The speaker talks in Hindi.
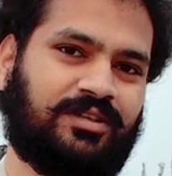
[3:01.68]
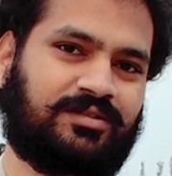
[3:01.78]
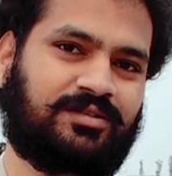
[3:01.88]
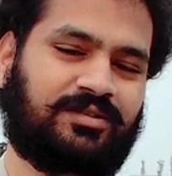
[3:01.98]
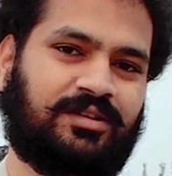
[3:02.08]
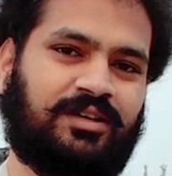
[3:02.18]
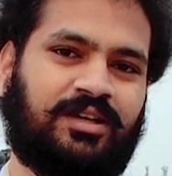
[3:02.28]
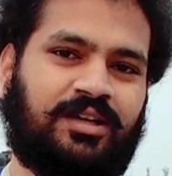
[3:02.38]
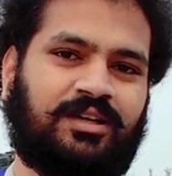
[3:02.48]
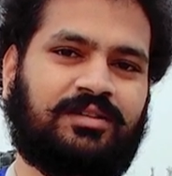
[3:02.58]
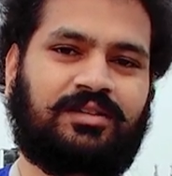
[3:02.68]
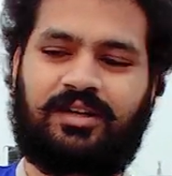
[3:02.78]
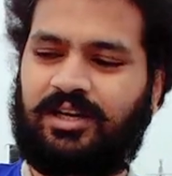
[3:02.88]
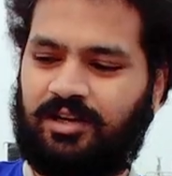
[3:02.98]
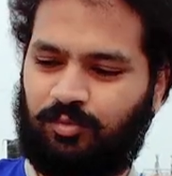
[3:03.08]
इट इज़
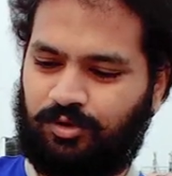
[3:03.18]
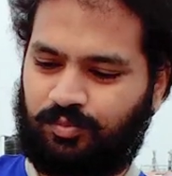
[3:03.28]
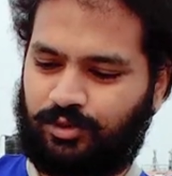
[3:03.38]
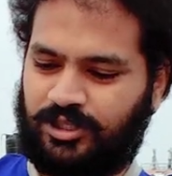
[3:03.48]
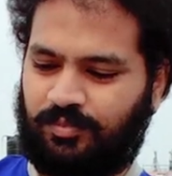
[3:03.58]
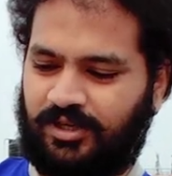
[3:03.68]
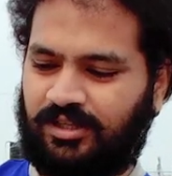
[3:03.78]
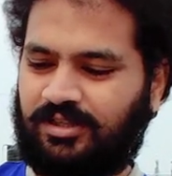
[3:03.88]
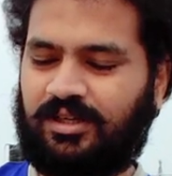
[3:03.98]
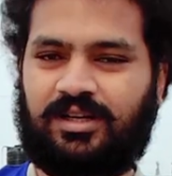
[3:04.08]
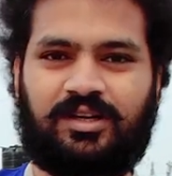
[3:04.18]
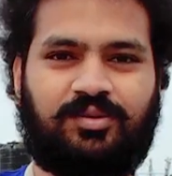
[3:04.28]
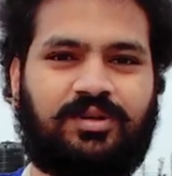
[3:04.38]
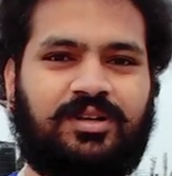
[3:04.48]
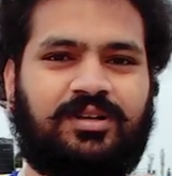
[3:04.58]
ये रिमोट मुझे पड़ा था
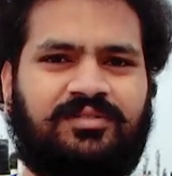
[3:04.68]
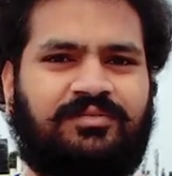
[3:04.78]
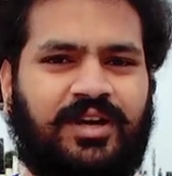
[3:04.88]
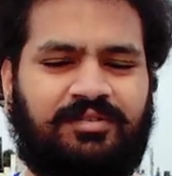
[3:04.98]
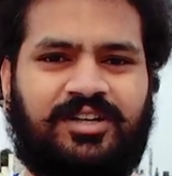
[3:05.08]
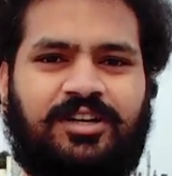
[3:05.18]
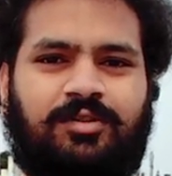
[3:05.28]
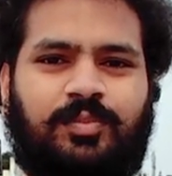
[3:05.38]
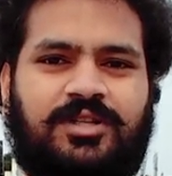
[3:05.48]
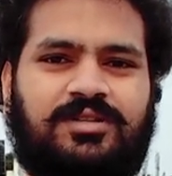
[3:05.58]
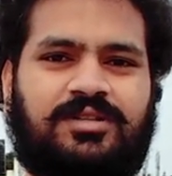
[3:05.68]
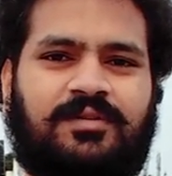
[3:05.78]
अराउंड फाइव हंड्रेड रुपीज़